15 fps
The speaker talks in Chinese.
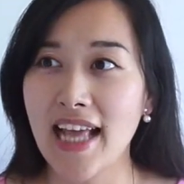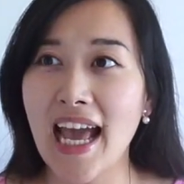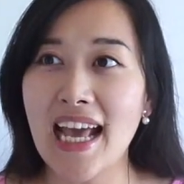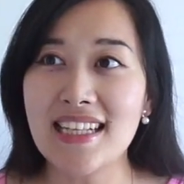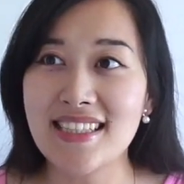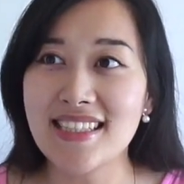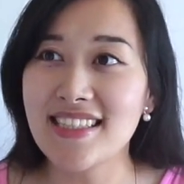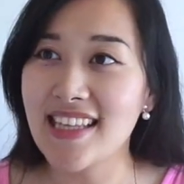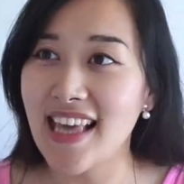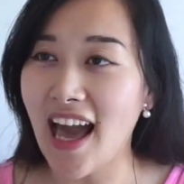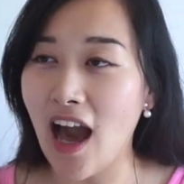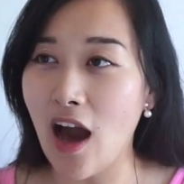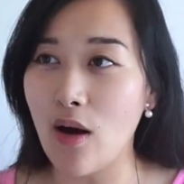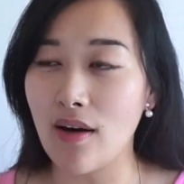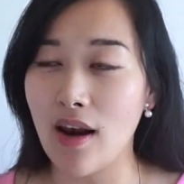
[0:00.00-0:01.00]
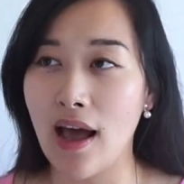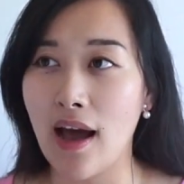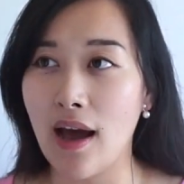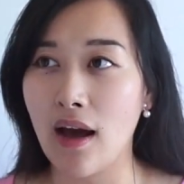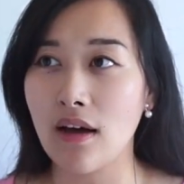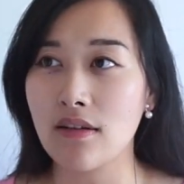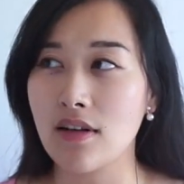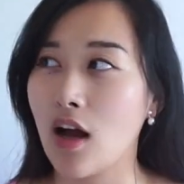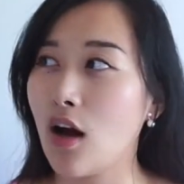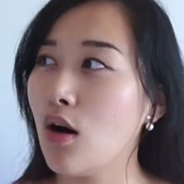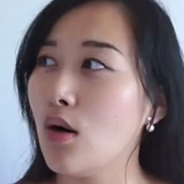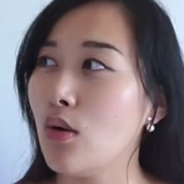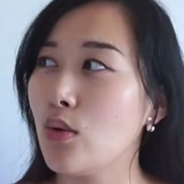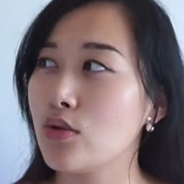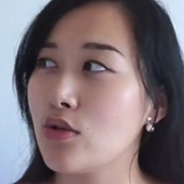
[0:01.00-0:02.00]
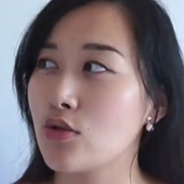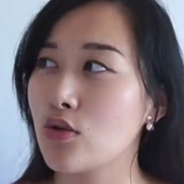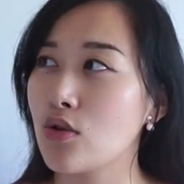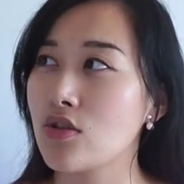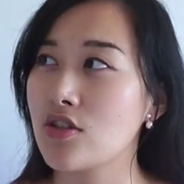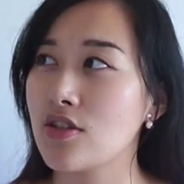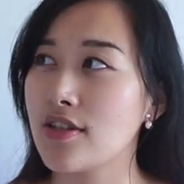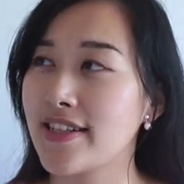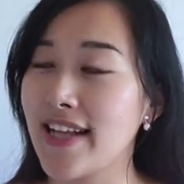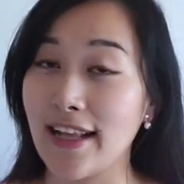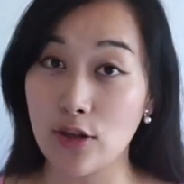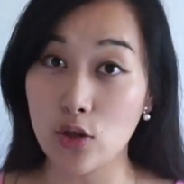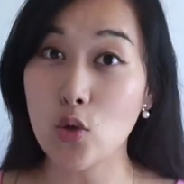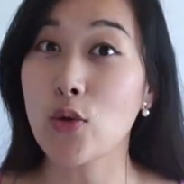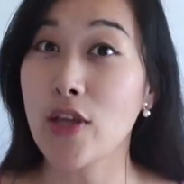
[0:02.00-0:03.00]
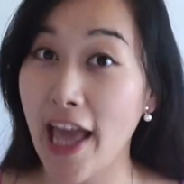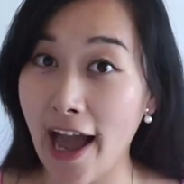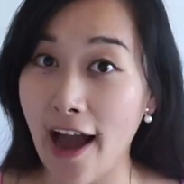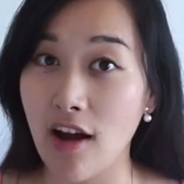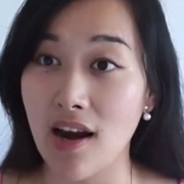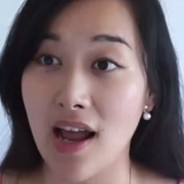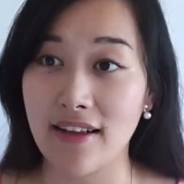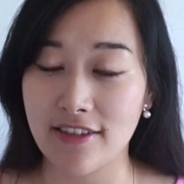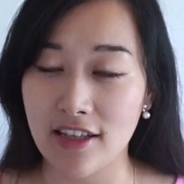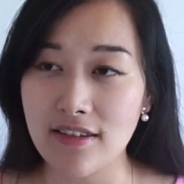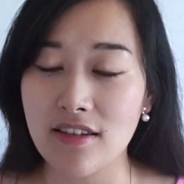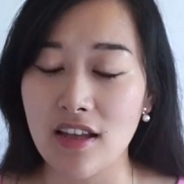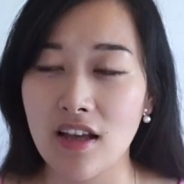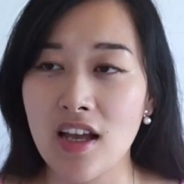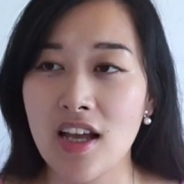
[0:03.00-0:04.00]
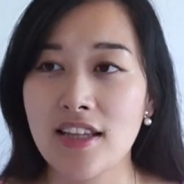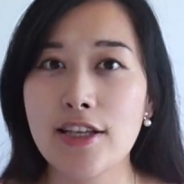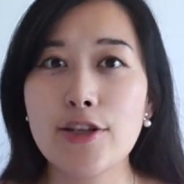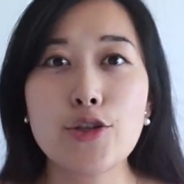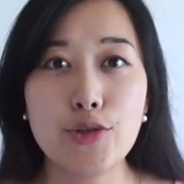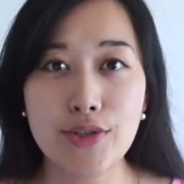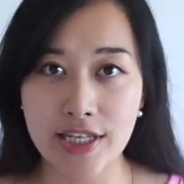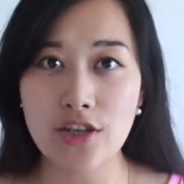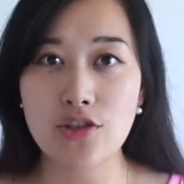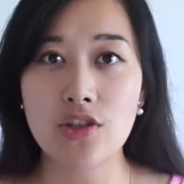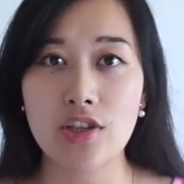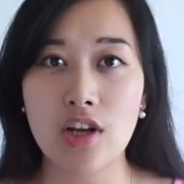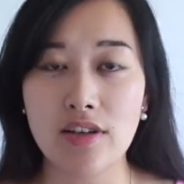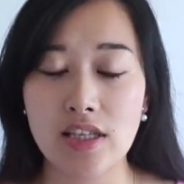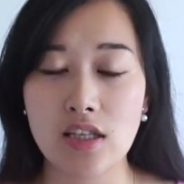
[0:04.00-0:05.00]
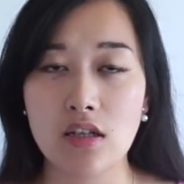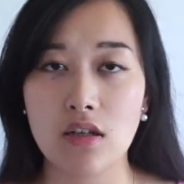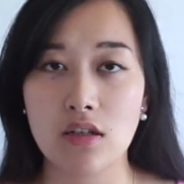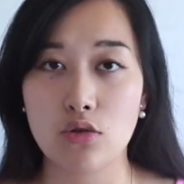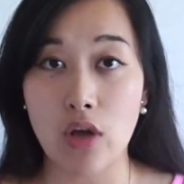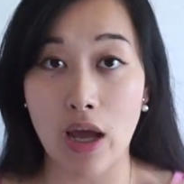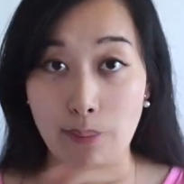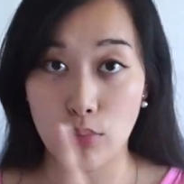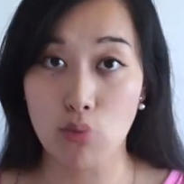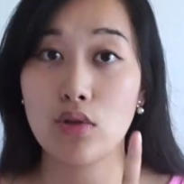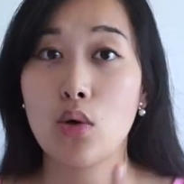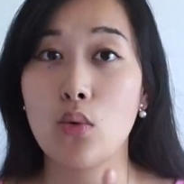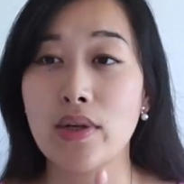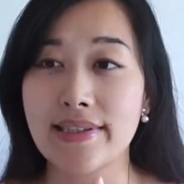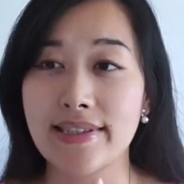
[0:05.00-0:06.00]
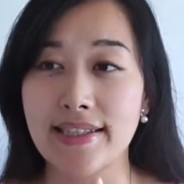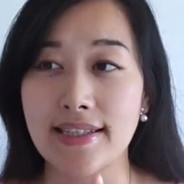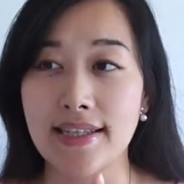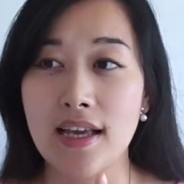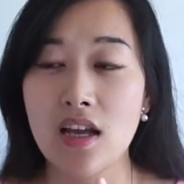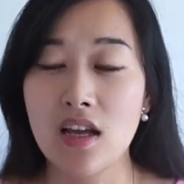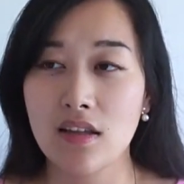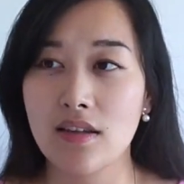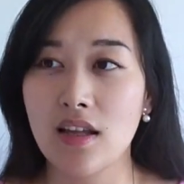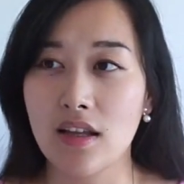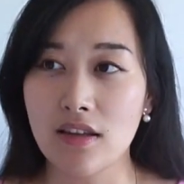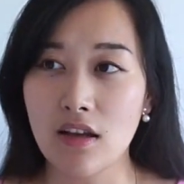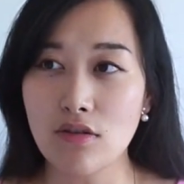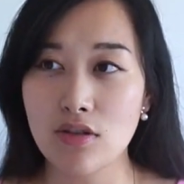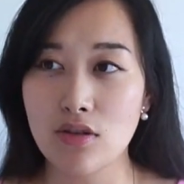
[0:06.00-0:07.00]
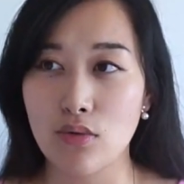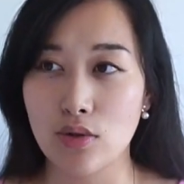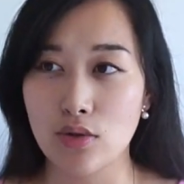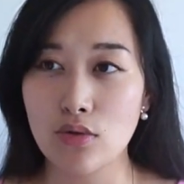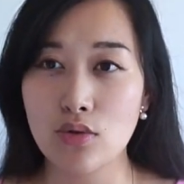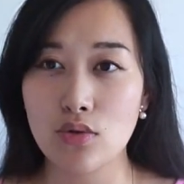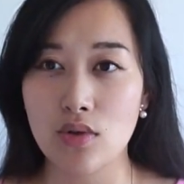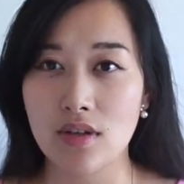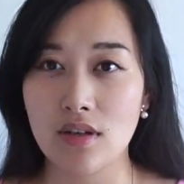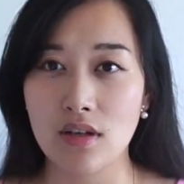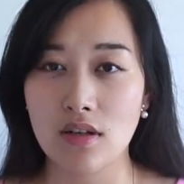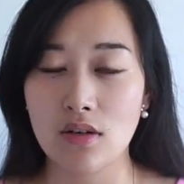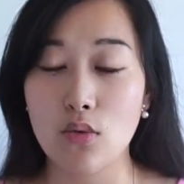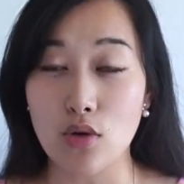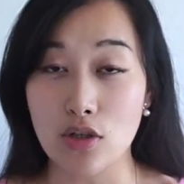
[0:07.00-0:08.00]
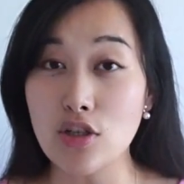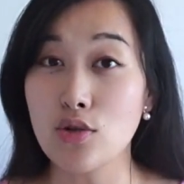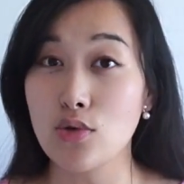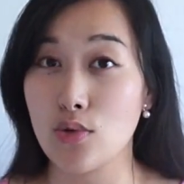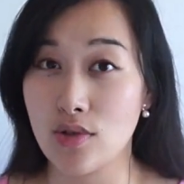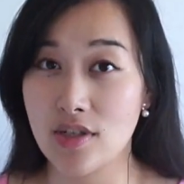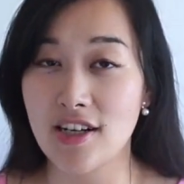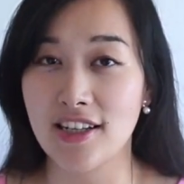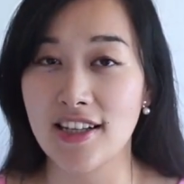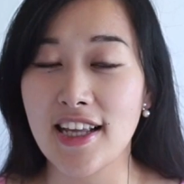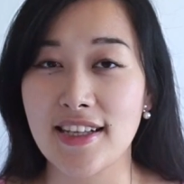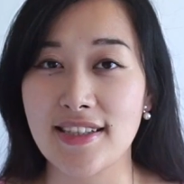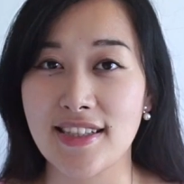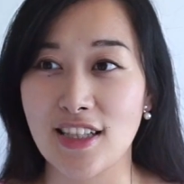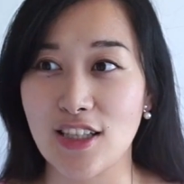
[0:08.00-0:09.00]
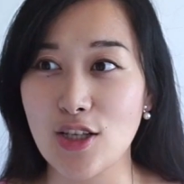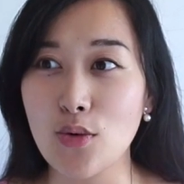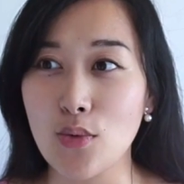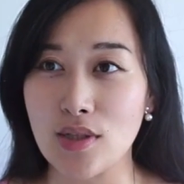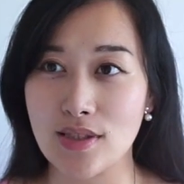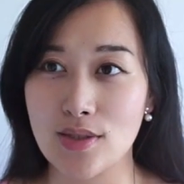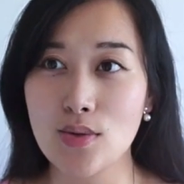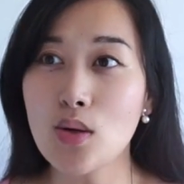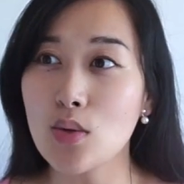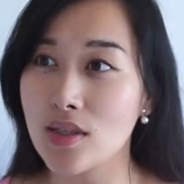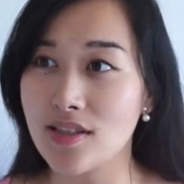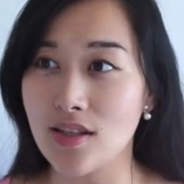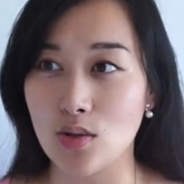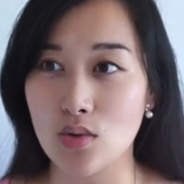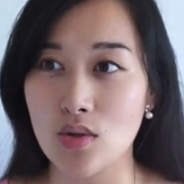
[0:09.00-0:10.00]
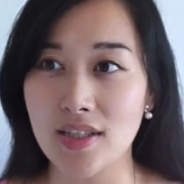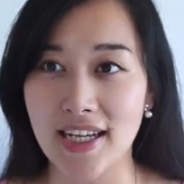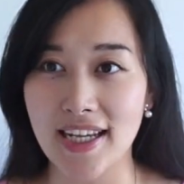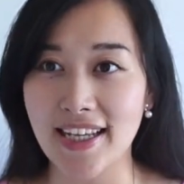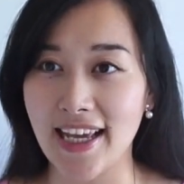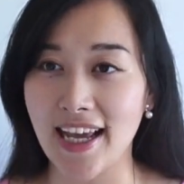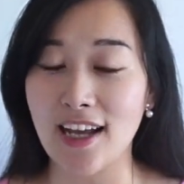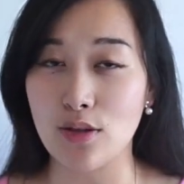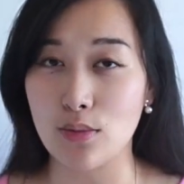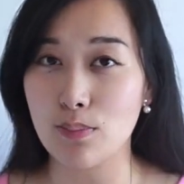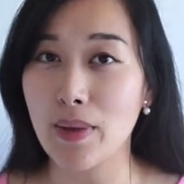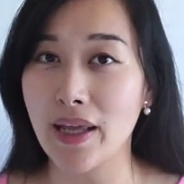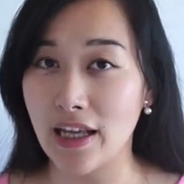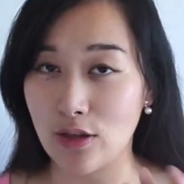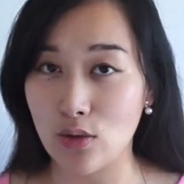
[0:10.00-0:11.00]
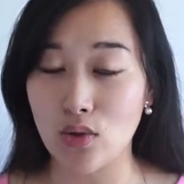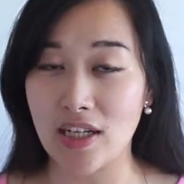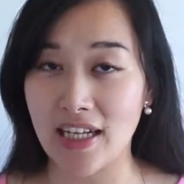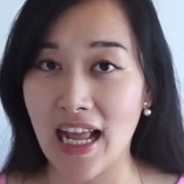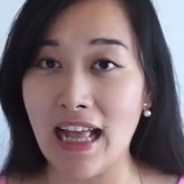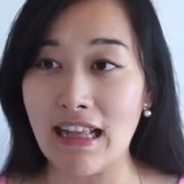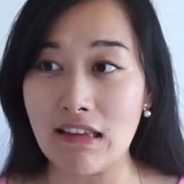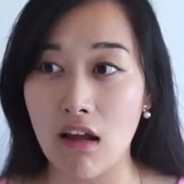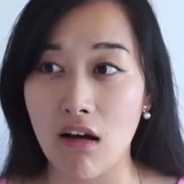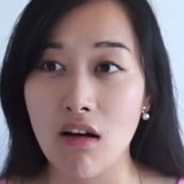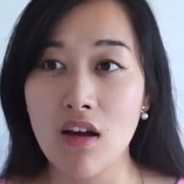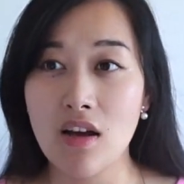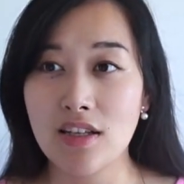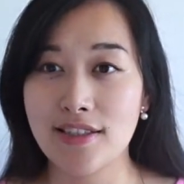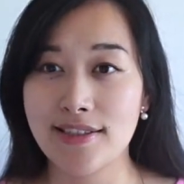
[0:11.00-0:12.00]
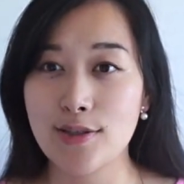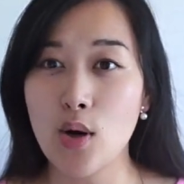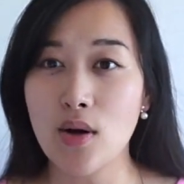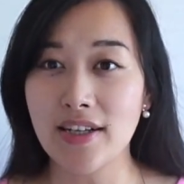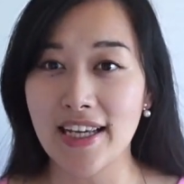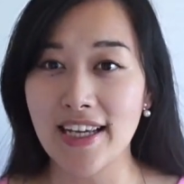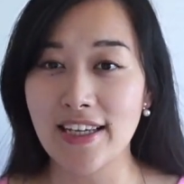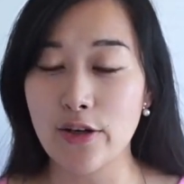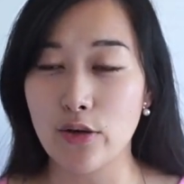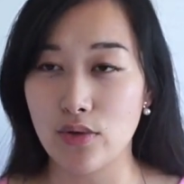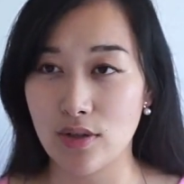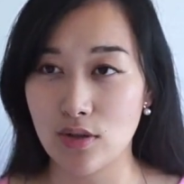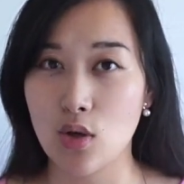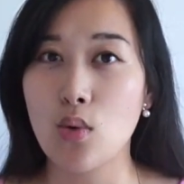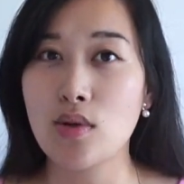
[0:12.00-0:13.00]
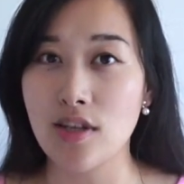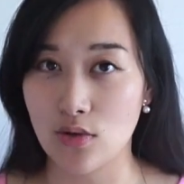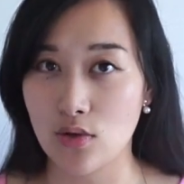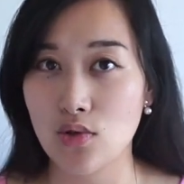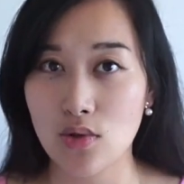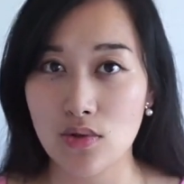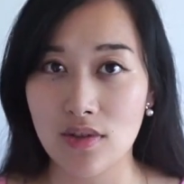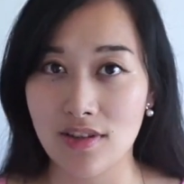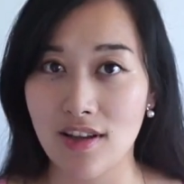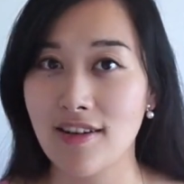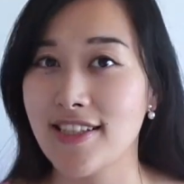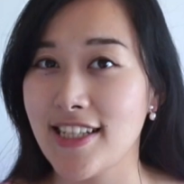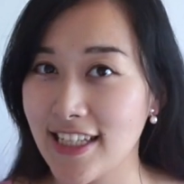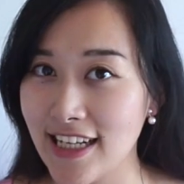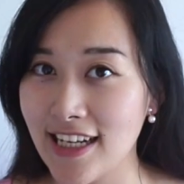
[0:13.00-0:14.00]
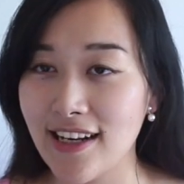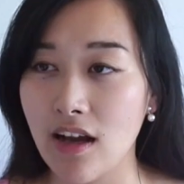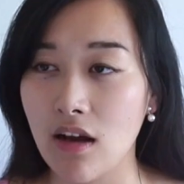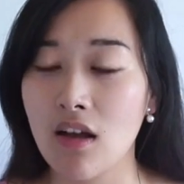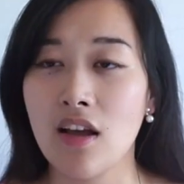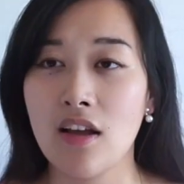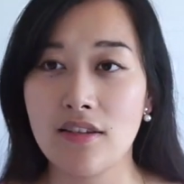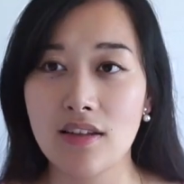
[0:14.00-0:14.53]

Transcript: 开心也好啦，然后或者说是感动也好啦等等，那就牵涉到一个传播的问题。那当时我就觉得我是属于这个类型，因为我希望我的小说可以给很被很多人看到，希望可以有人从我小说中得到一些力量。